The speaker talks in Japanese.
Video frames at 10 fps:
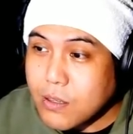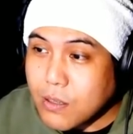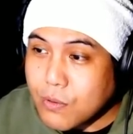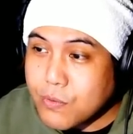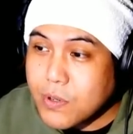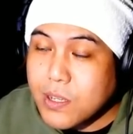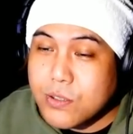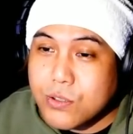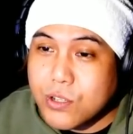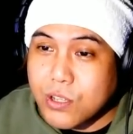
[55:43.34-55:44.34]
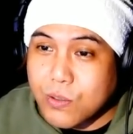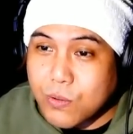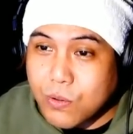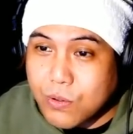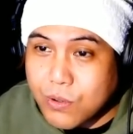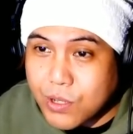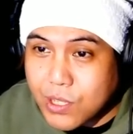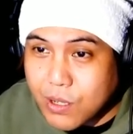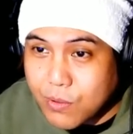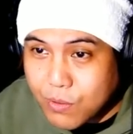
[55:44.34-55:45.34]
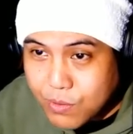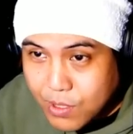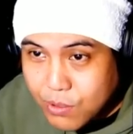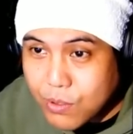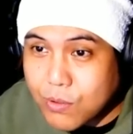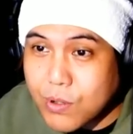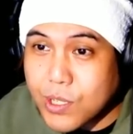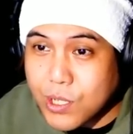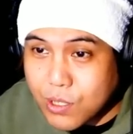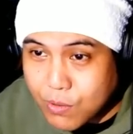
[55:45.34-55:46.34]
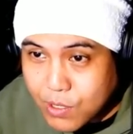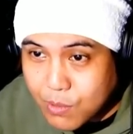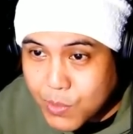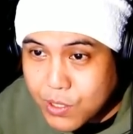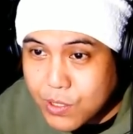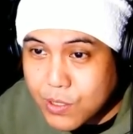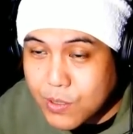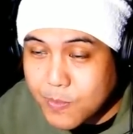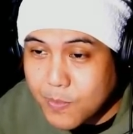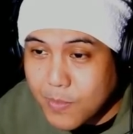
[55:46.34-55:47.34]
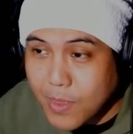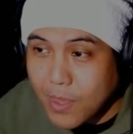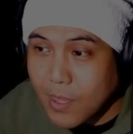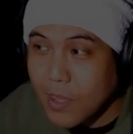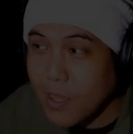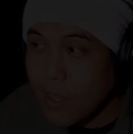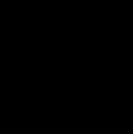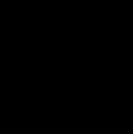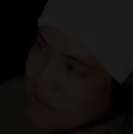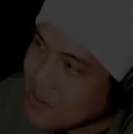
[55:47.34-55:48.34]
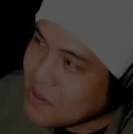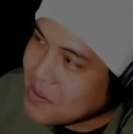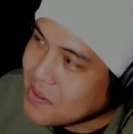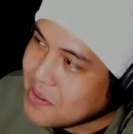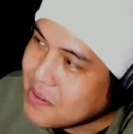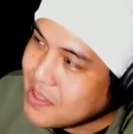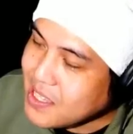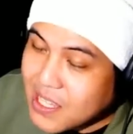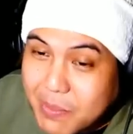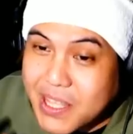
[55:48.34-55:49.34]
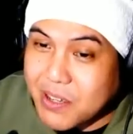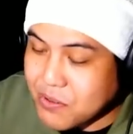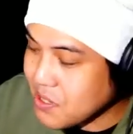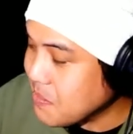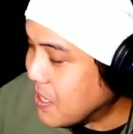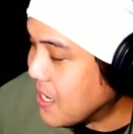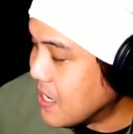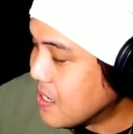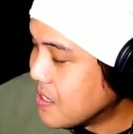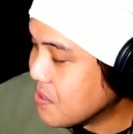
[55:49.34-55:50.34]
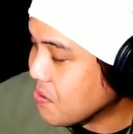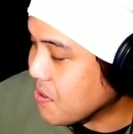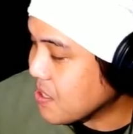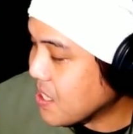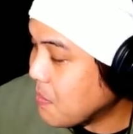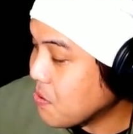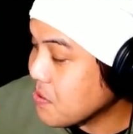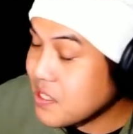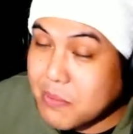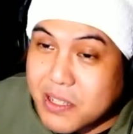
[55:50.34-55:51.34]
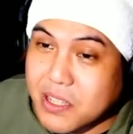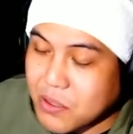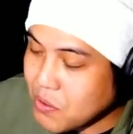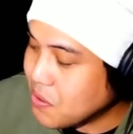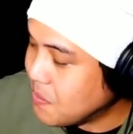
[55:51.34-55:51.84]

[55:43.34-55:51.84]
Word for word: フランス人のこっくりさんを読んだというお話でございます。今でこそ、今ちょっとこうやってタバコ吸ってますけど、